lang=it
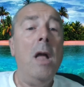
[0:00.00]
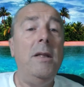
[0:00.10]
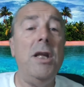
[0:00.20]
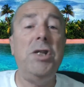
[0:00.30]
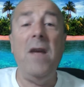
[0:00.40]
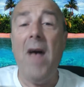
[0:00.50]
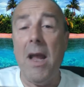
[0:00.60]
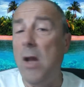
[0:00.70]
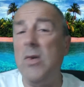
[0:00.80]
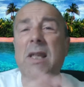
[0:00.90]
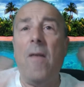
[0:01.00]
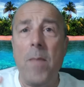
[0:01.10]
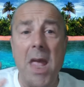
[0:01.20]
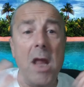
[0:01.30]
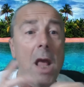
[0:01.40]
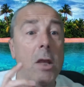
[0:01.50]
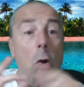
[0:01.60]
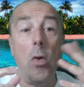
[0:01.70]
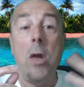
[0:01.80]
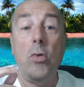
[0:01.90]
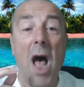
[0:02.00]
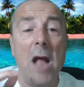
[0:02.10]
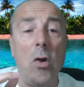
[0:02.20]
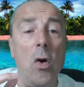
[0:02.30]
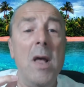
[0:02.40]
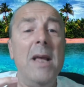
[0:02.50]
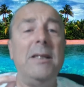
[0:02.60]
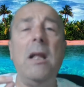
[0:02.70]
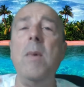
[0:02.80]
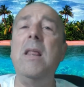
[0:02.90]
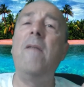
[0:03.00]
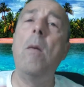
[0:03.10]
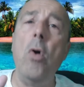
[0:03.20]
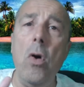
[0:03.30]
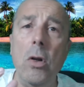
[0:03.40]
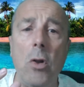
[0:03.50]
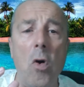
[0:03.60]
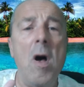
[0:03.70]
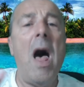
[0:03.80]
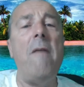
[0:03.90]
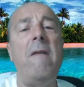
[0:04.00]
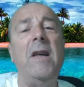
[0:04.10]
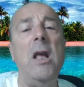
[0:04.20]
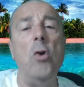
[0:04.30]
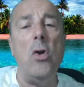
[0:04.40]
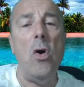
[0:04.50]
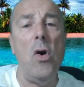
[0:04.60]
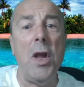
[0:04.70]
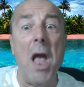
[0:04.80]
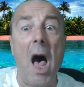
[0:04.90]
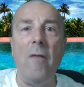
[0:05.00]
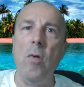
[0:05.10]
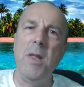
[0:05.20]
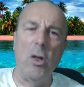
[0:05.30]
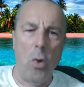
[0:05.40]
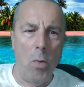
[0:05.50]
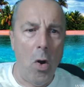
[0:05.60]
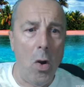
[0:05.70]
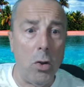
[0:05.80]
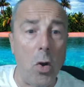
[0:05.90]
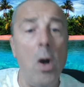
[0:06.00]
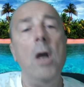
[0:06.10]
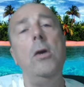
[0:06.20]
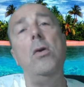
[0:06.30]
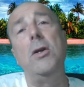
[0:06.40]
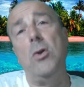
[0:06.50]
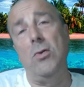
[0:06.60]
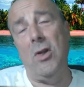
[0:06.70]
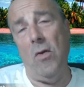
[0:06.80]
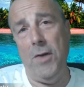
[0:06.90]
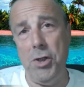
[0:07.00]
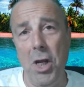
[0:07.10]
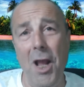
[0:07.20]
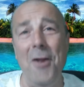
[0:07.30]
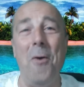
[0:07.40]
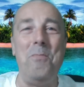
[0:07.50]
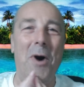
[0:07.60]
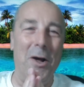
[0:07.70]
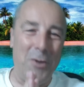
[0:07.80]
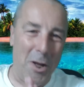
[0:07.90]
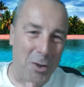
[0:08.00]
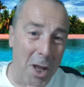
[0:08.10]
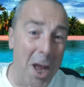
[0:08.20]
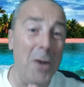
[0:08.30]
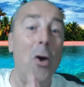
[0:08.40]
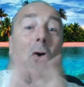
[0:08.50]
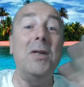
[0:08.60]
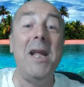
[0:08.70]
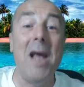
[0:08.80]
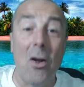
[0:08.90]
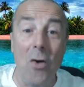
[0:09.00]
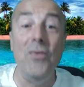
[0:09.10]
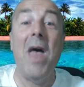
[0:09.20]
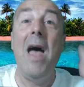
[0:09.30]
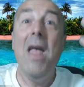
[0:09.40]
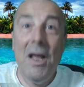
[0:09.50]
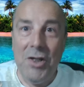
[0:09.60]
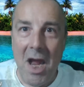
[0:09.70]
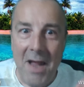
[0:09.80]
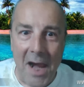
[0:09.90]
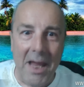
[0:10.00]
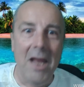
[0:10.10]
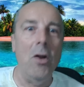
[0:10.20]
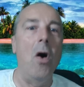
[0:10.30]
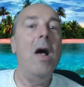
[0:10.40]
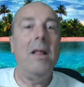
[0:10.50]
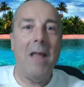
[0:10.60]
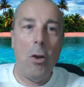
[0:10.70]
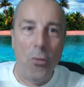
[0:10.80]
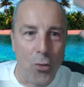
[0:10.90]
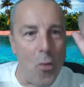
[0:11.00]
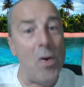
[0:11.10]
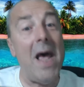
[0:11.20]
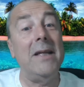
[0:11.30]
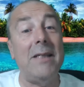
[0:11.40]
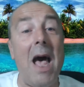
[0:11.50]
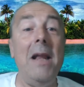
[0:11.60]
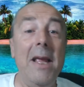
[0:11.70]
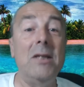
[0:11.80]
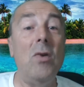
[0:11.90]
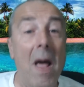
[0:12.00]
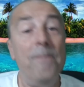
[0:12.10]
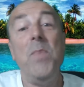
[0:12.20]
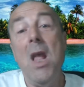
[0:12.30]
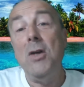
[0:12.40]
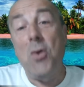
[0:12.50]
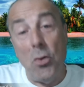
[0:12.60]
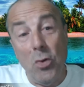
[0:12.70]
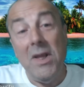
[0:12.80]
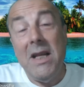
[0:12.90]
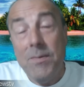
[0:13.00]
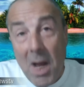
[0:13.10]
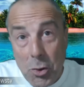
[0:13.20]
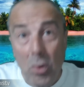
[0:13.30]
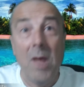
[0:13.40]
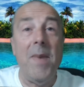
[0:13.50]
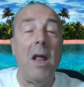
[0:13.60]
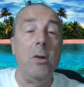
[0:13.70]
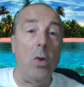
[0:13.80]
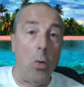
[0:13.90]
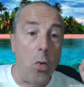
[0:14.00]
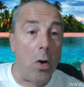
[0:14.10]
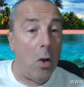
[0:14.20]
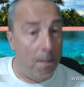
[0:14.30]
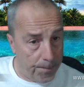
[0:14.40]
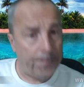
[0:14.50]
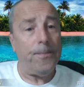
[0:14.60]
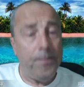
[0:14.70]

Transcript: diceva che non stava bene, io l'ho aiutato arrabbiato, si lamentava molto, aveva dei dolori, ha vomitato molto, io gli sono stato vicino, patatino, così racconta Gennarino dall'Honduras all'isola. Sono tutti dispiaciuti per l'addio di Cucolo,